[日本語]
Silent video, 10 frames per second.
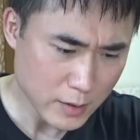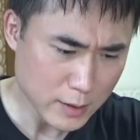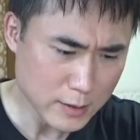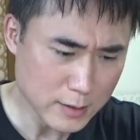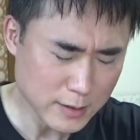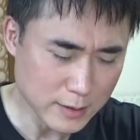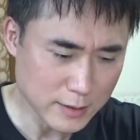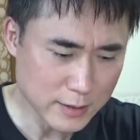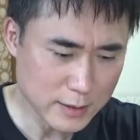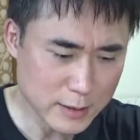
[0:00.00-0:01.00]
ただ
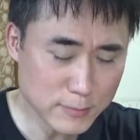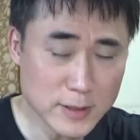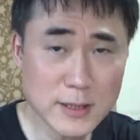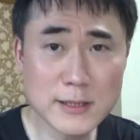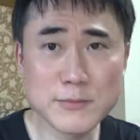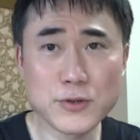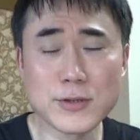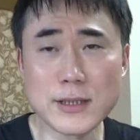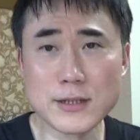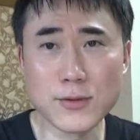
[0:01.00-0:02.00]
石破さん僕
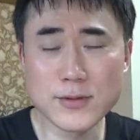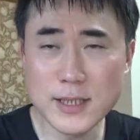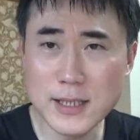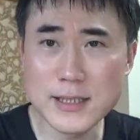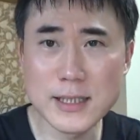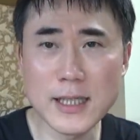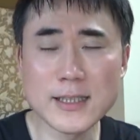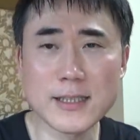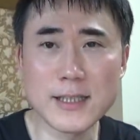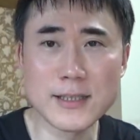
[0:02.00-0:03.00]
ねそんなね嫌
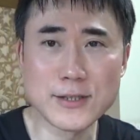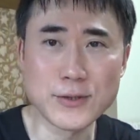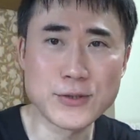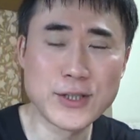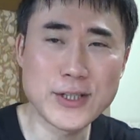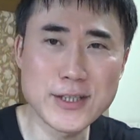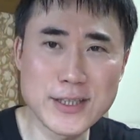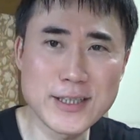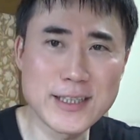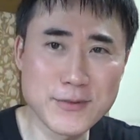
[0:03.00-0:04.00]
いじゃないんですよ嫌いじゃ
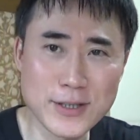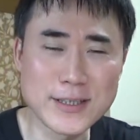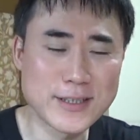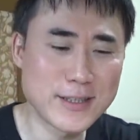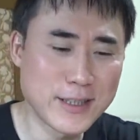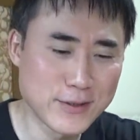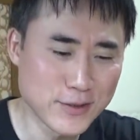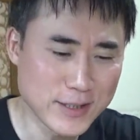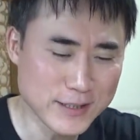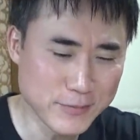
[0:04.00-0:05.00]
ないとかね好きって言う
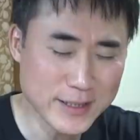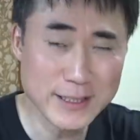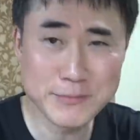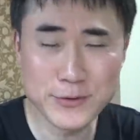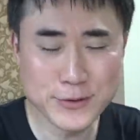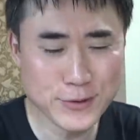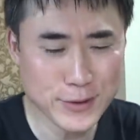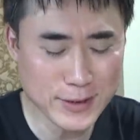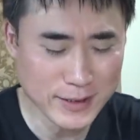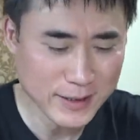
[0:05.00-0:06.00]
とねまたものすご
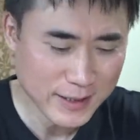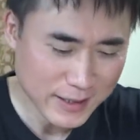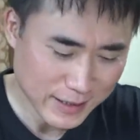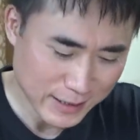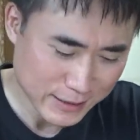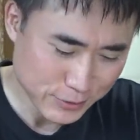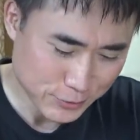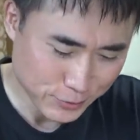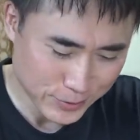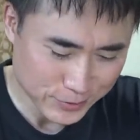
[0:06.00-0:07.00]
いね反
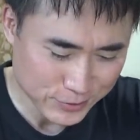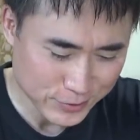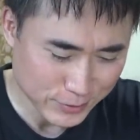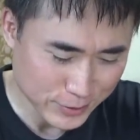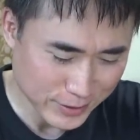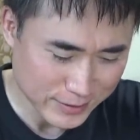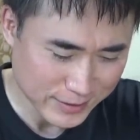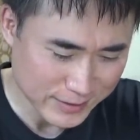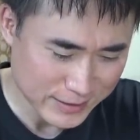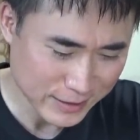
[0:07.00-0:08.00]
論コメント来るかもわかん
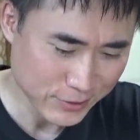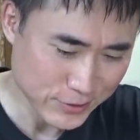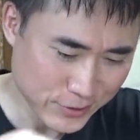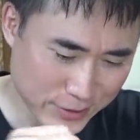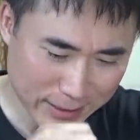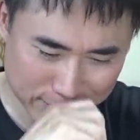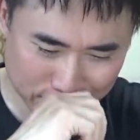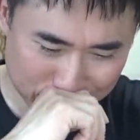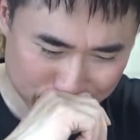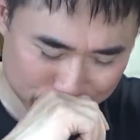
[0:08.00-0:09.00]
ないんですけどそれ覚
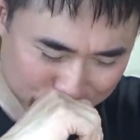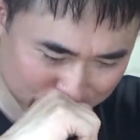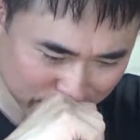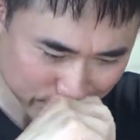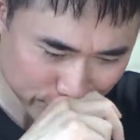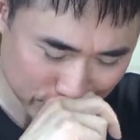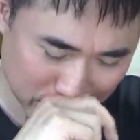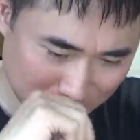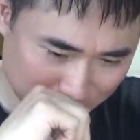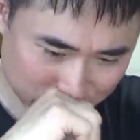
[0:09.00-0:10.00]
悟で言うんですけれど、
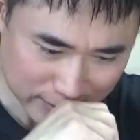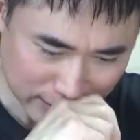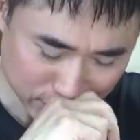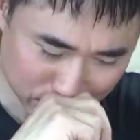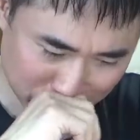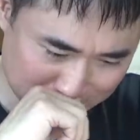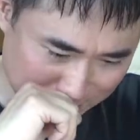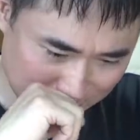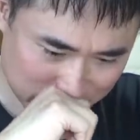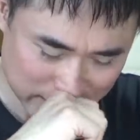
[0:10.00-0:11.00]
まあ、過去も
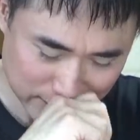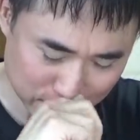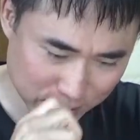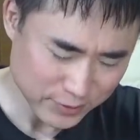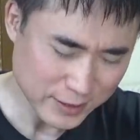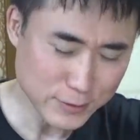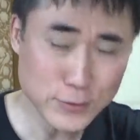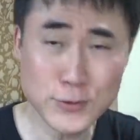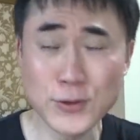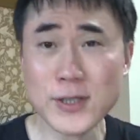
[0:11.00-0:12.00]
発言してると結
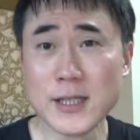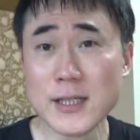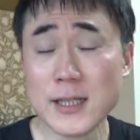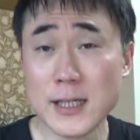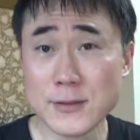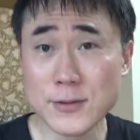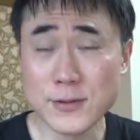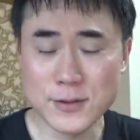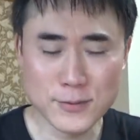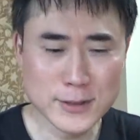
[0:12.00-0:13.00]
構あ
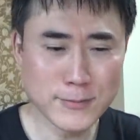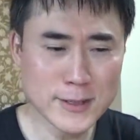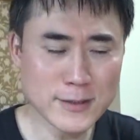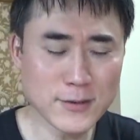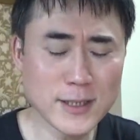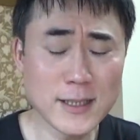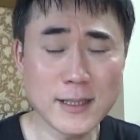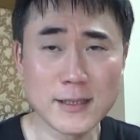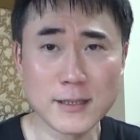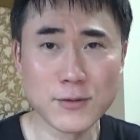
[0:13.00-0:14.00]
のその石破さんの理
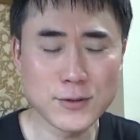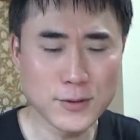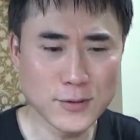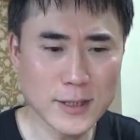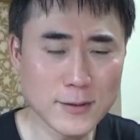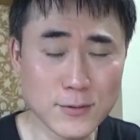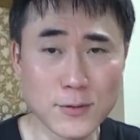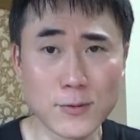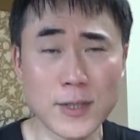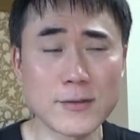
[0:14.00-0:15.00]
念に同調できると
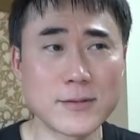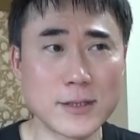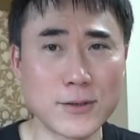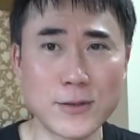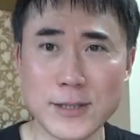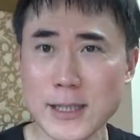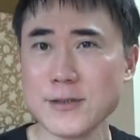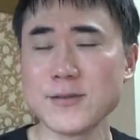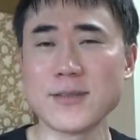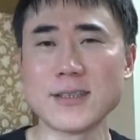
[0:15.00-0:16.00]
ころもあるんですよ。ってい
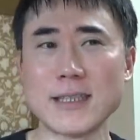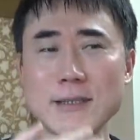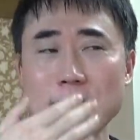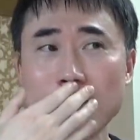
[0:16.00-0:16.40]
うとですね